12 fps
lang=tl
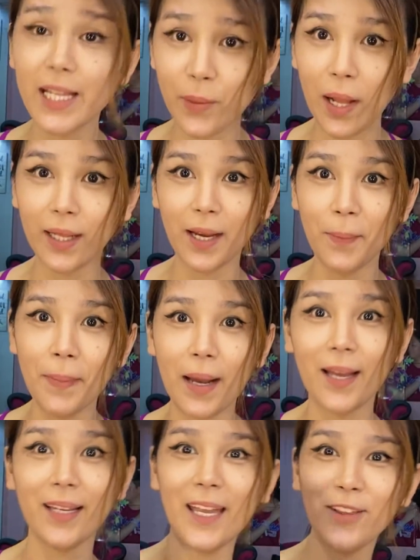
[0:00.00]
Welcome
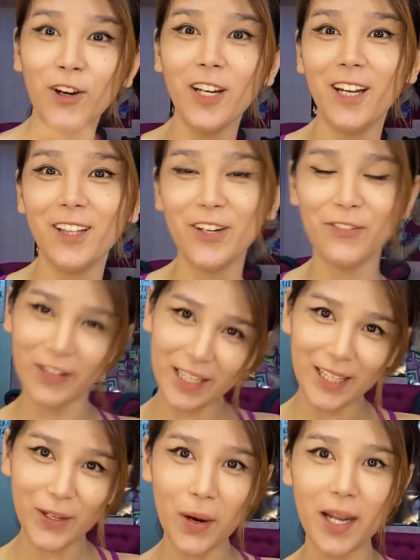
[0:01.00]
back again to another
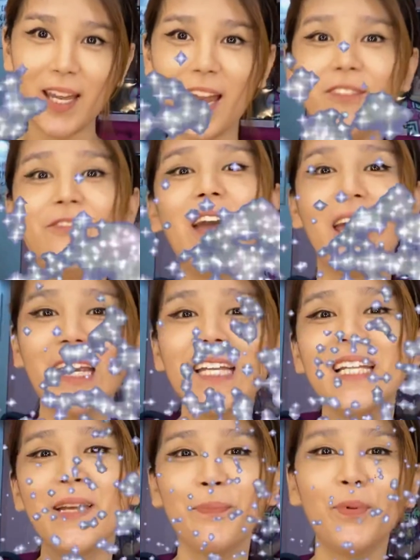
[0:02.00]
video. Ayan, very
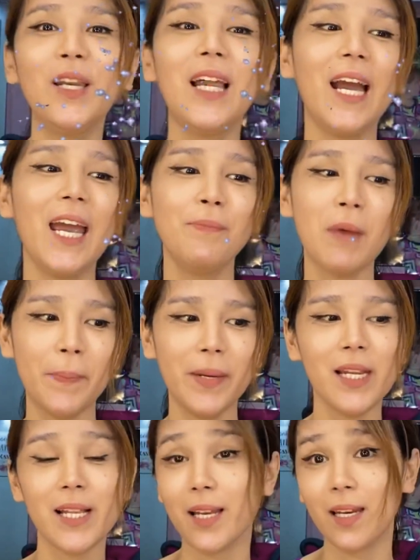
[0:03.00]
simple lang and
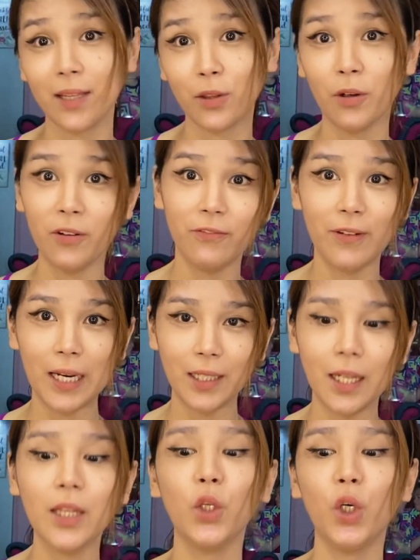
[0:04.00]
mabilisan lang tong vlog
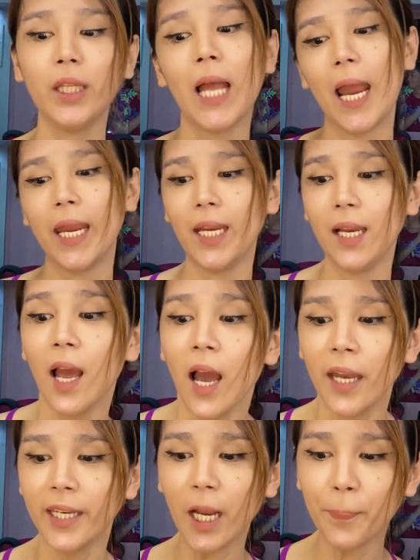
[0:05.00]
na to dahil
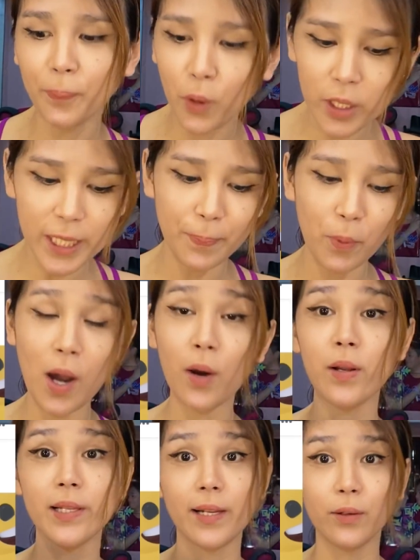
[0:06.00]
nag-post po
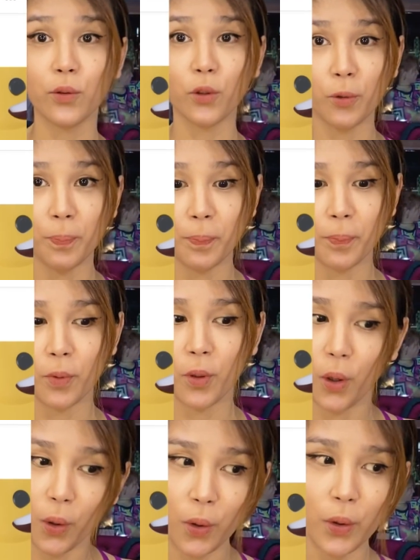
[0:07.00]
ako sa group
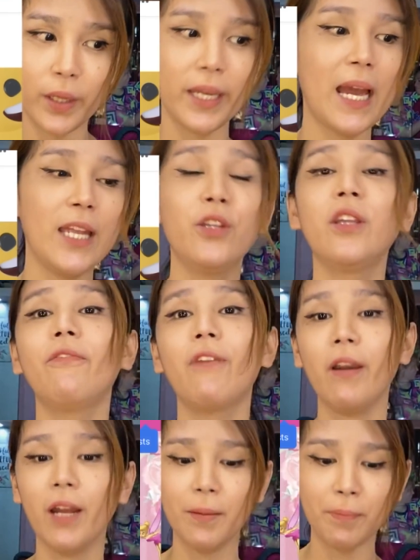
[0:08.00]
ko. Ayan, yung The
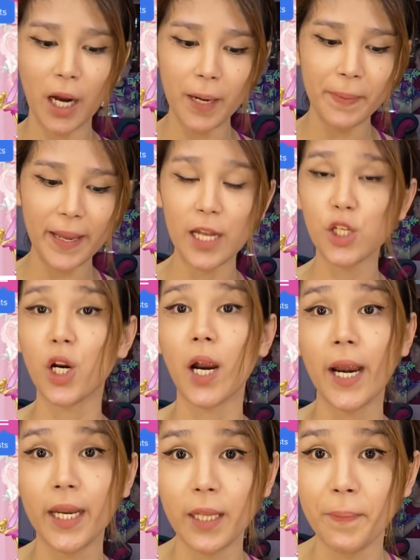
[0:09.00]
Fairy God Barbie
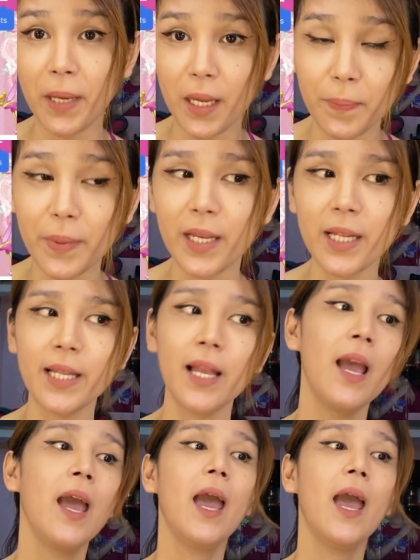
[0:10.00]
HRT Babies.